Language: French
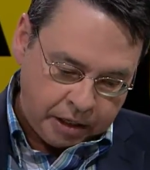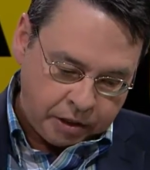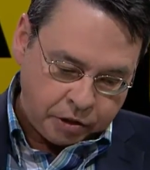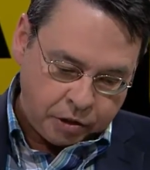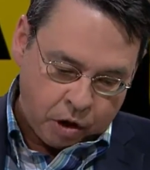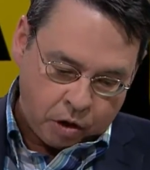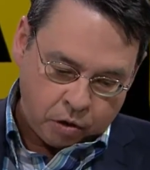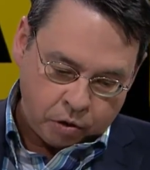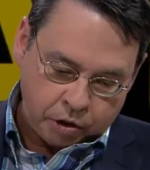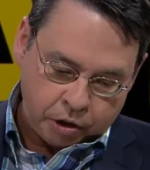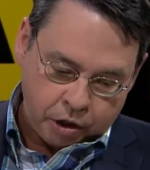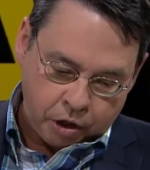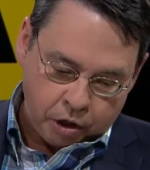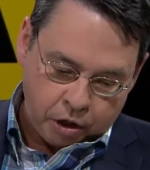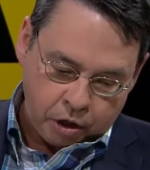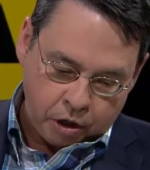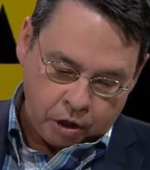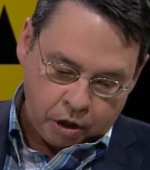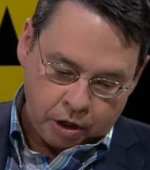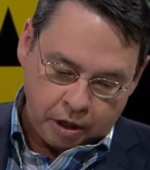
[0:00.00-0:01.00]
Donc,
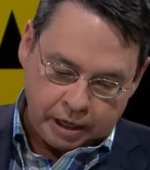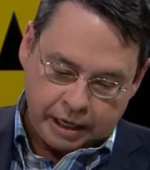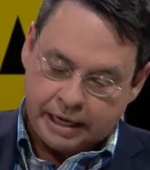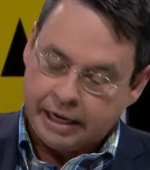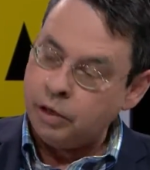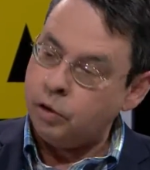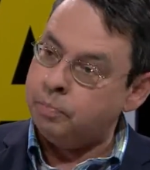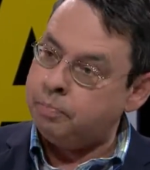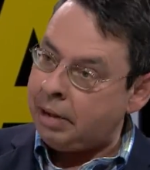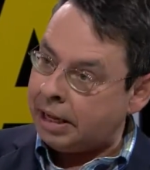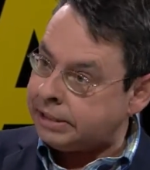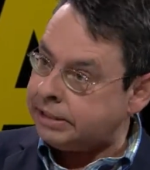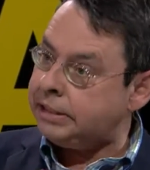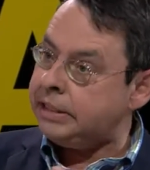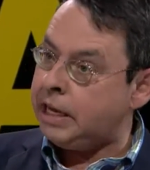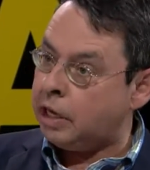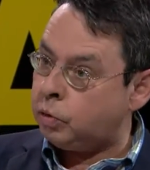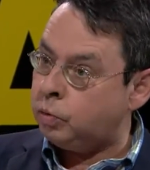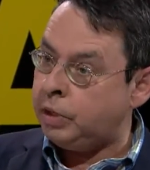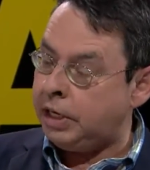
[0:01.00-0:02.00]
et une partie
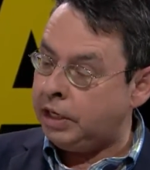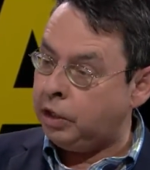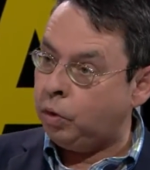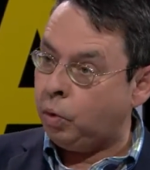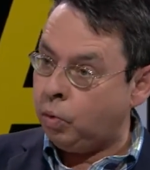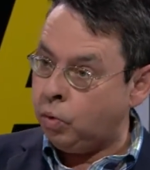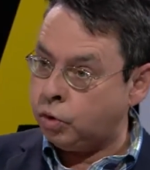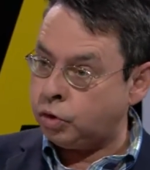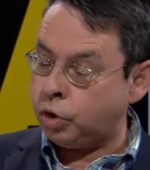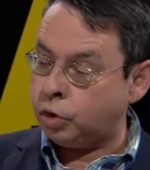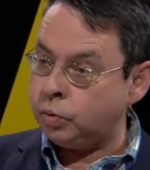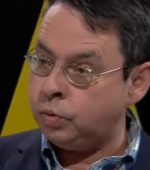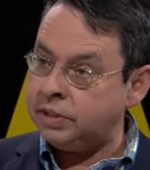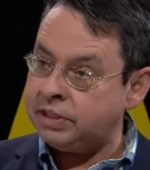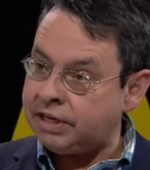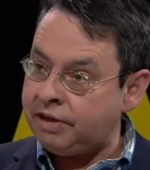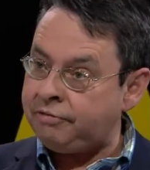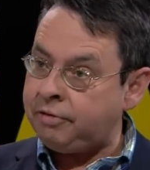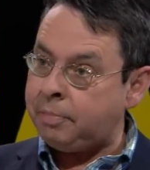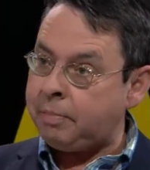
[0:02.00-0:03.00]
de la coulée Grou, aujourd'hui,
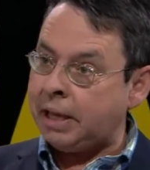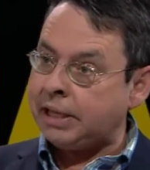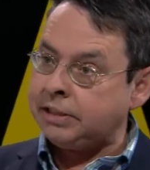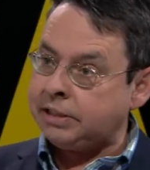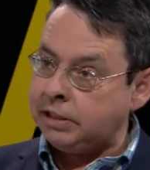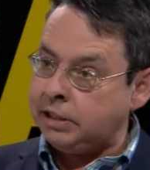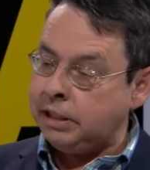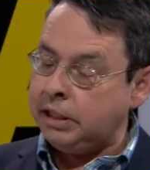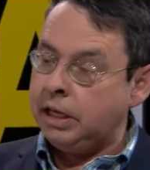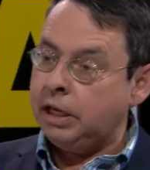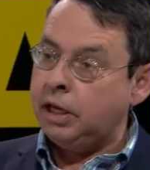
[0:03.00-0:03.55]
ça fait partie